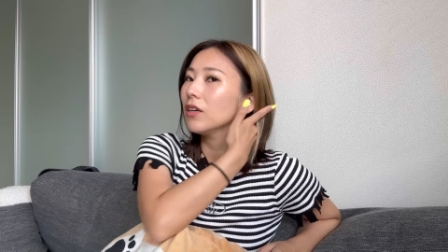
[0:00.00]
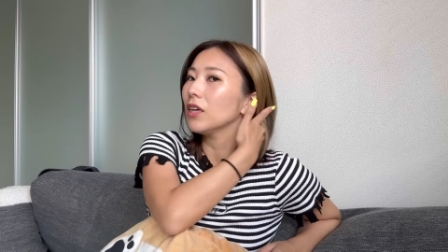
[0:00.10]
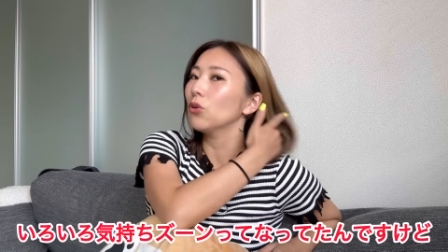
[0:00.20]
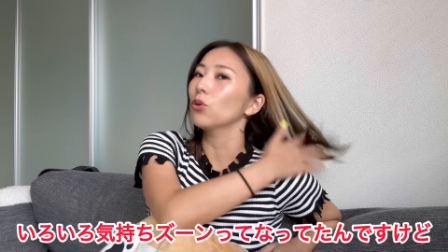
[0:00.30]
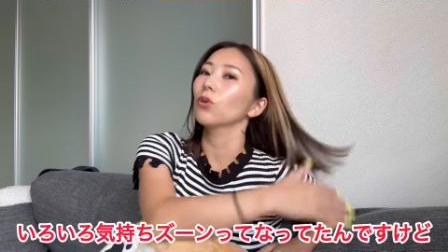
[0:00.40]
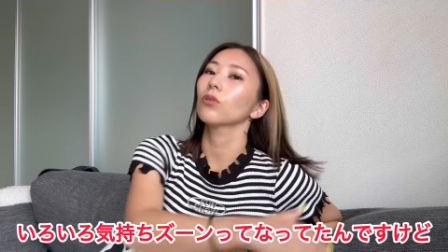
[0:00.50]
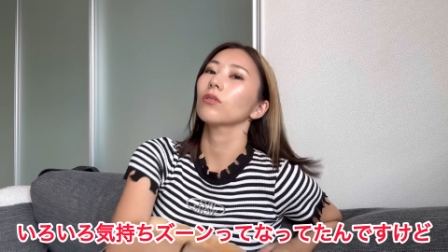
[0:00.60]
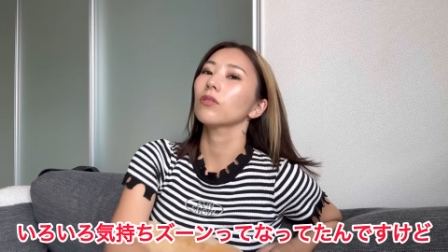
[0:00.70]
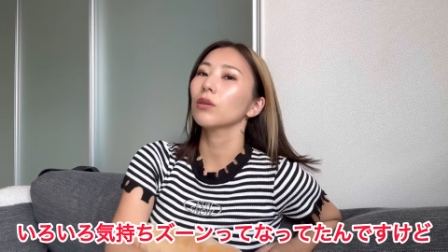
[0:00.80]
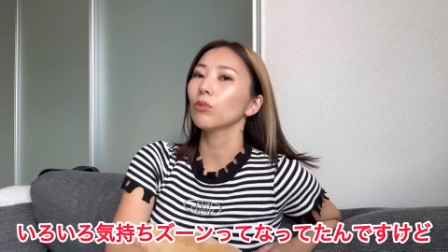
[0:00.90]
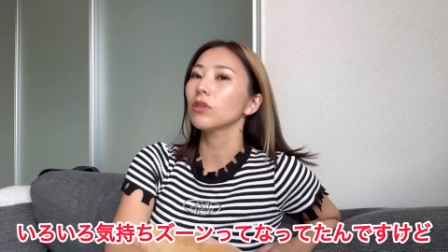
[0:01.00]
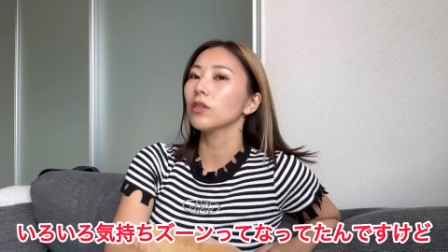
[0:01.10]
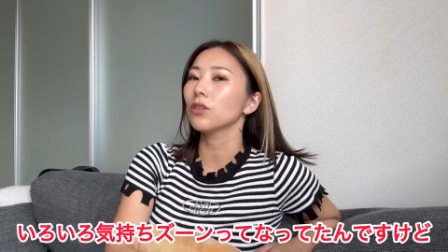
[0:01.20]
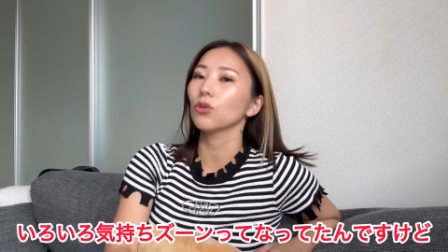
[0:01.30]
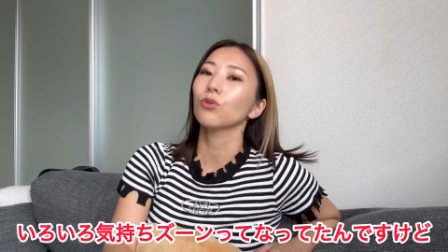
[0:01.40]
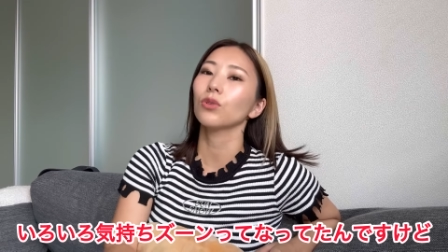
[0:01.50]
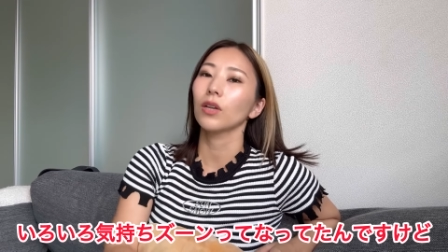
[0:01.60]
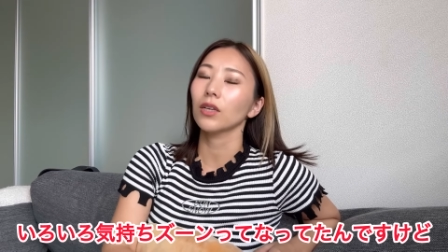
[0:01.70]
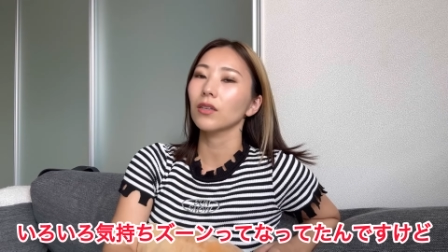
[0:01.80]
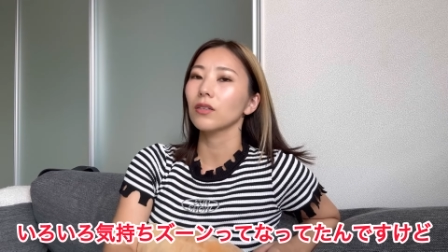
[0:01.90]
いろいろ気持ちズーンって
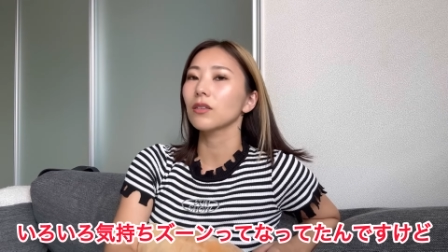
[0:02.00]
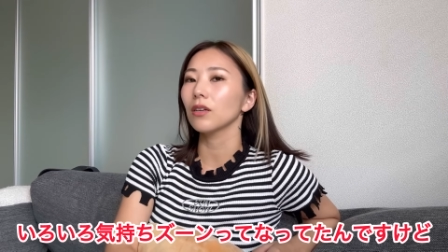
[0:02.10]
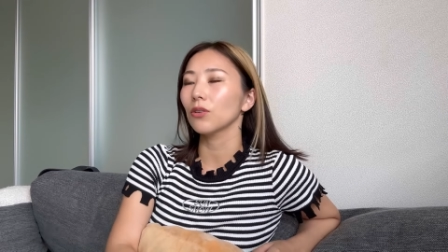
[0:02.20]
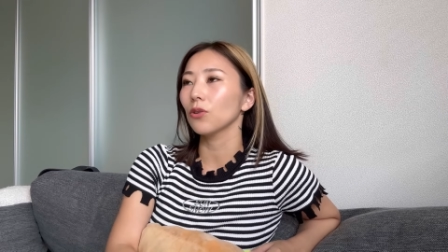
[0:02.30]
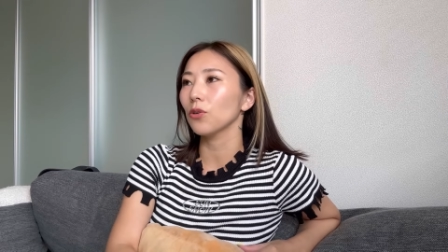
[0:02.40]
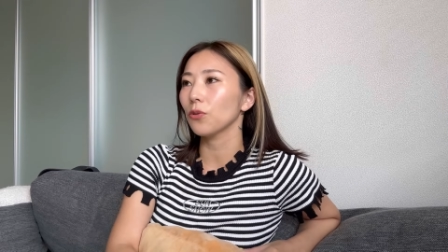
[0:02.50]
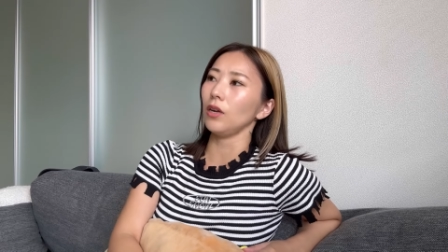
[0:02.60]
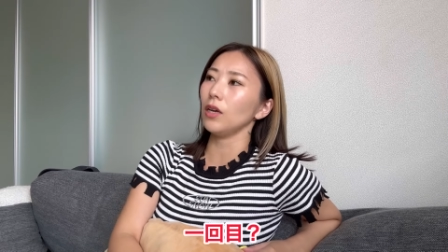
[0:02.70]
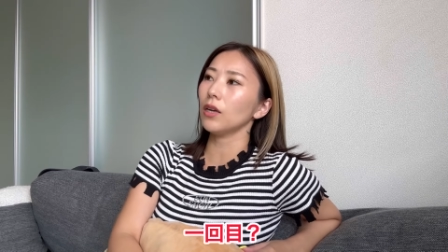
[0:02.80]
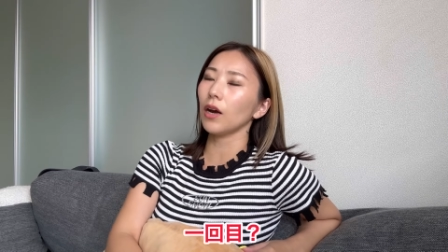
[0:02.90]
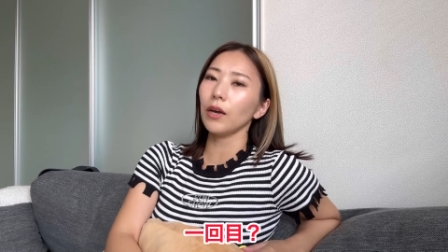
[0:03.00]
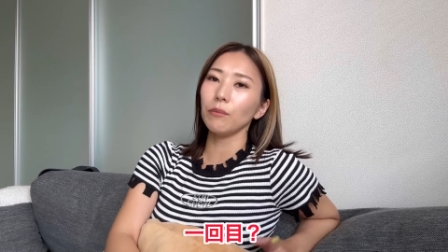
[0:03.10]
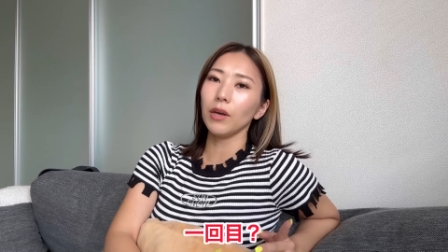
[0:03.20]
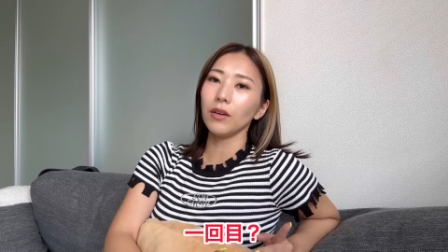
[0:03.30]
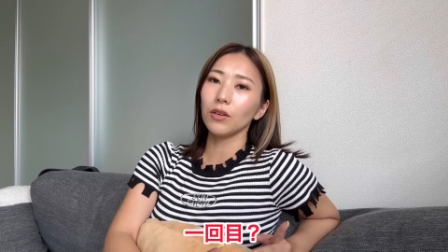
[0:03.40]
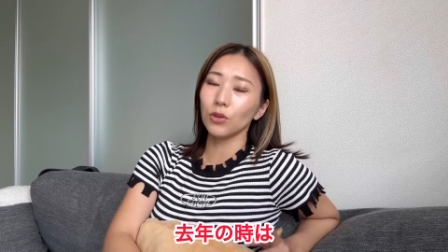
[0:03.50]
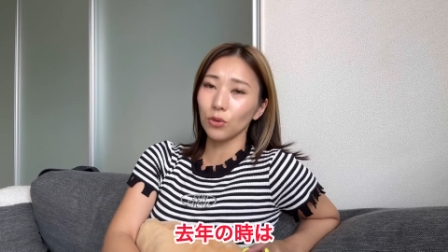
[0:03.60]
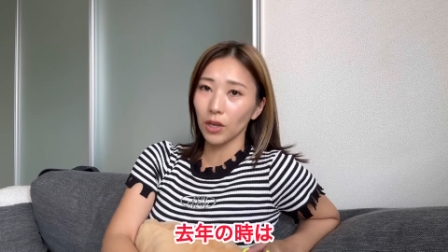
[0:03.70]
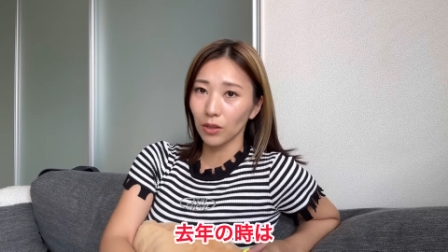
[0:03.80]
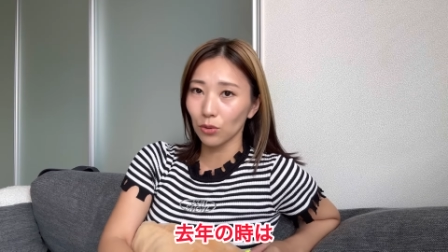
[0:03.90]
なってたんですけど1回目去
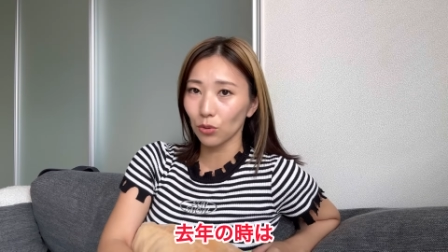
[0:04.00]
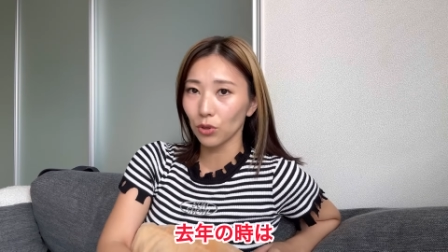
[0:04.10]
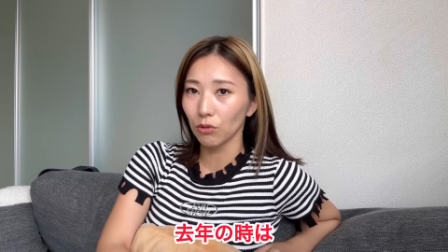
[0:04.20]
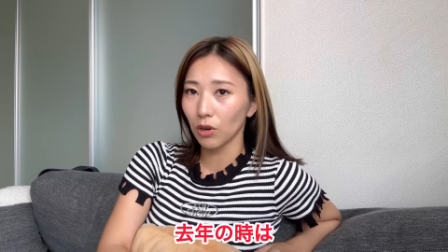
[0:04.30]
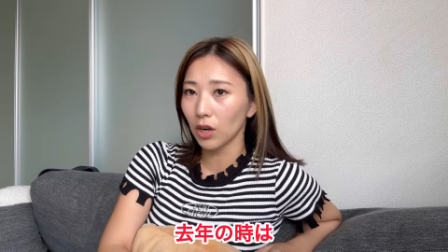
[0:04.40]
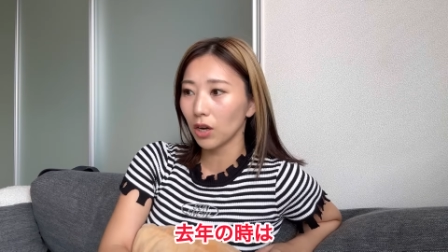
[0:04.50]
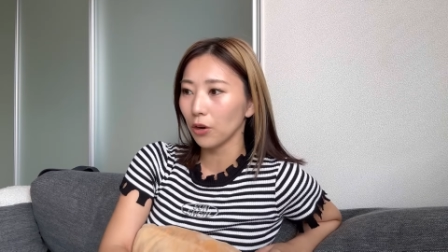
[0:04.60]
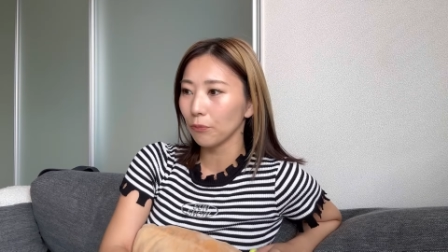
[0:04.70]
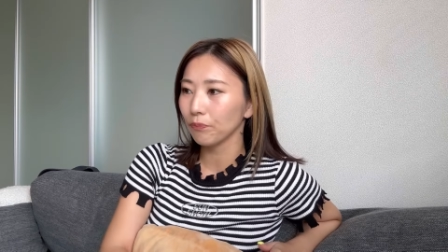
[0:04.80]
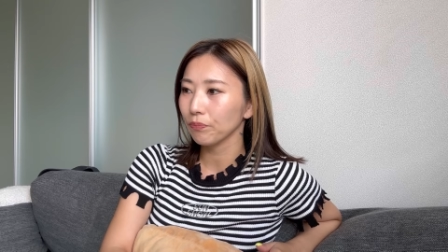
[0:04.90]
年の時は